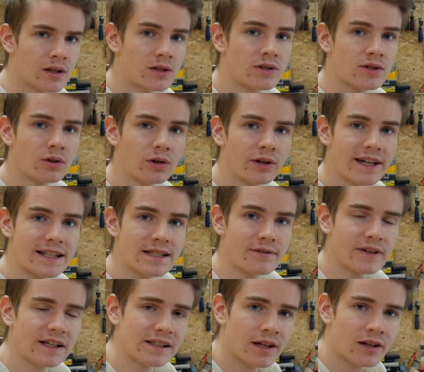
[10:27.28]
So, jetzt
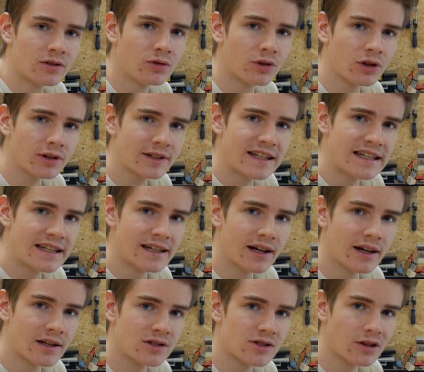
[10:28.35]
fehlt nur noch die
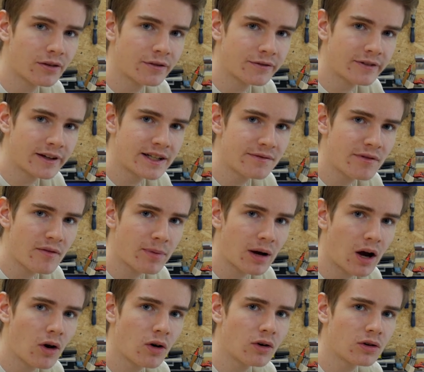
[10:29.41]
Software, die wir
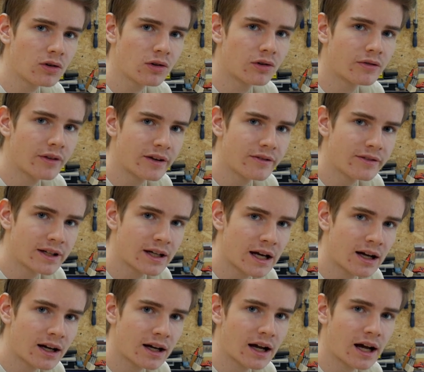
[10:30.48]
brauchen. Und wenn
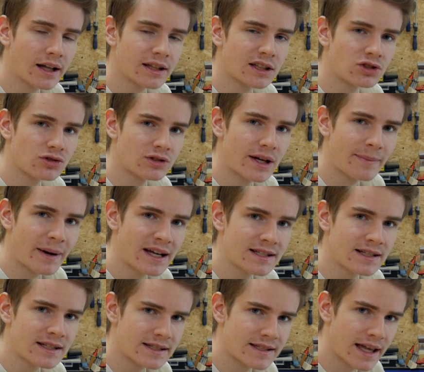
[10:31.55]
wir gerade dann schon dabei
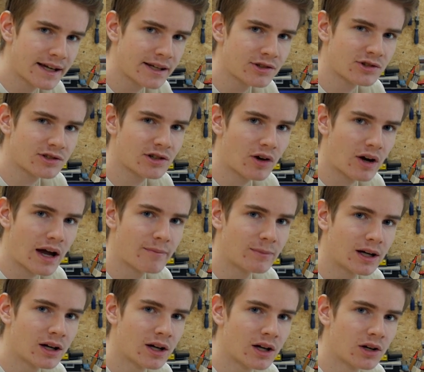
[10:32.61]
sind, zeige ich euch auch
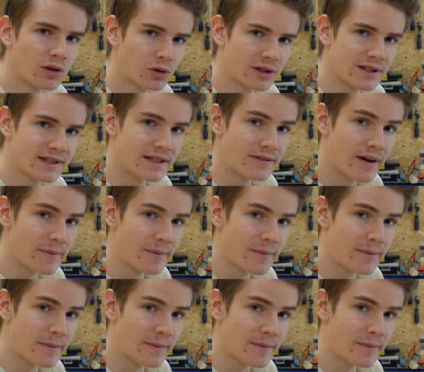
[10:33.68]
einmal kurz die